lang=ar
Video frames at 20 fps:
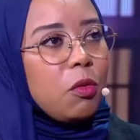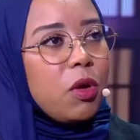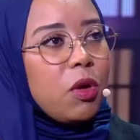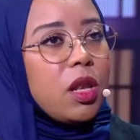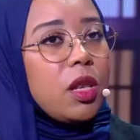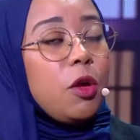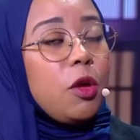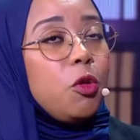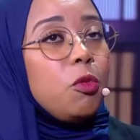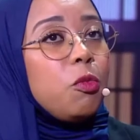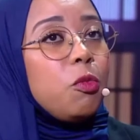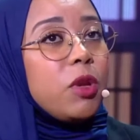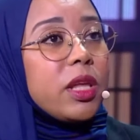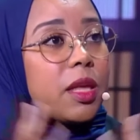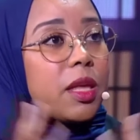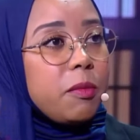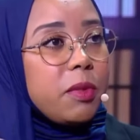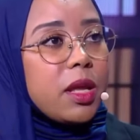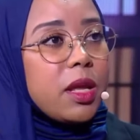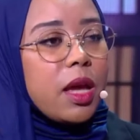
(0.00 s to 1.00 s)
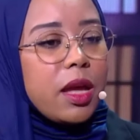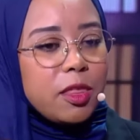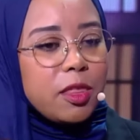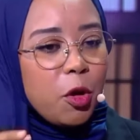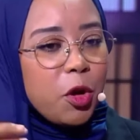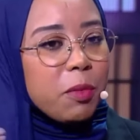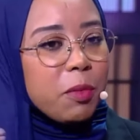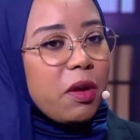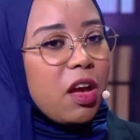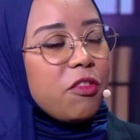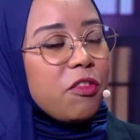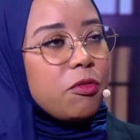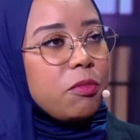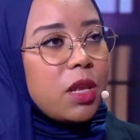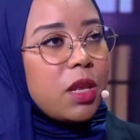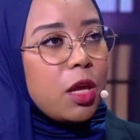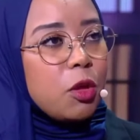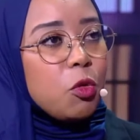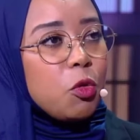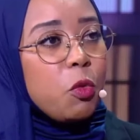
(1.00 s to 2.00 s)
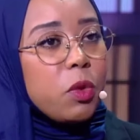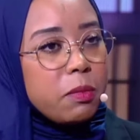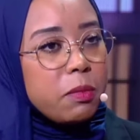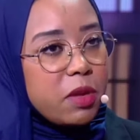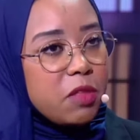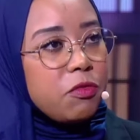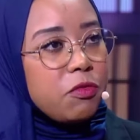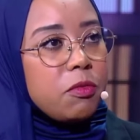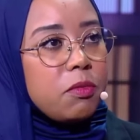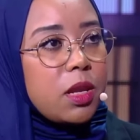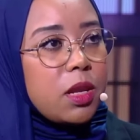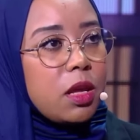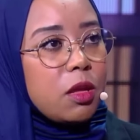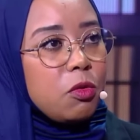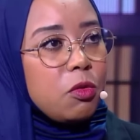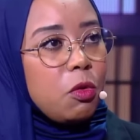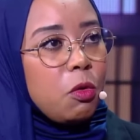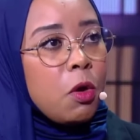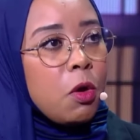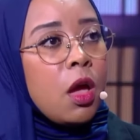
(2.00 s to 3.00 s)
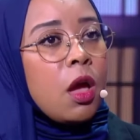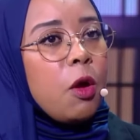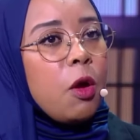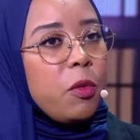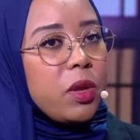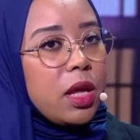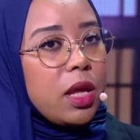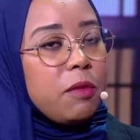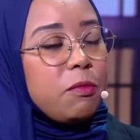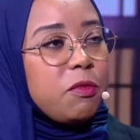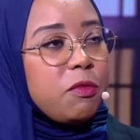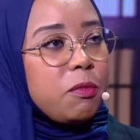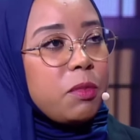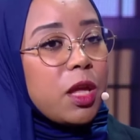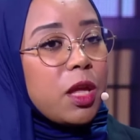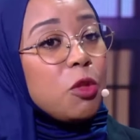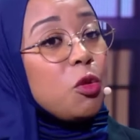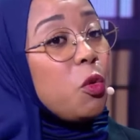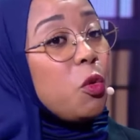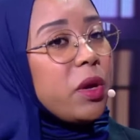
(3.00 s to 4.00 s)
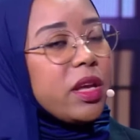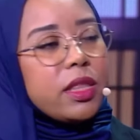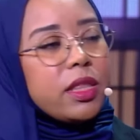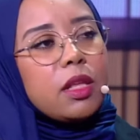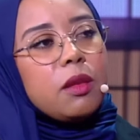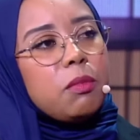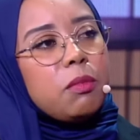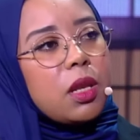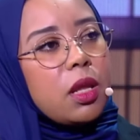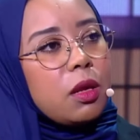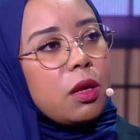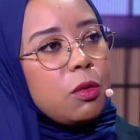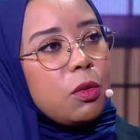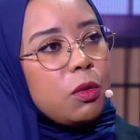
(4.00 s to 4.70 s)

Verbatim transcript: كان الحلم الكبير انه يبقى في بلاده ويبان في بلاده ويلعب في بلاده ويعطي لبلاده